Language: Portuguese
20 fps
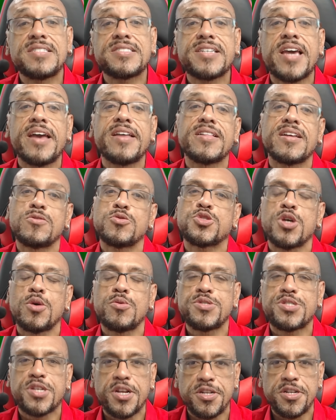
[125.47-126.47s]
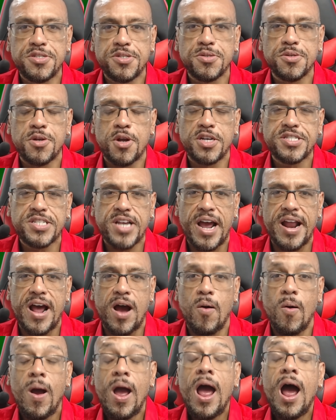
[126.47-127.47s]
que ainda não são inscritos no nosso
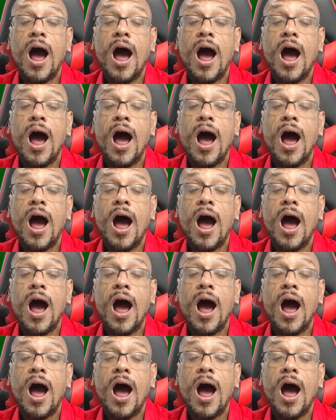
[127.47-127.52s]
canal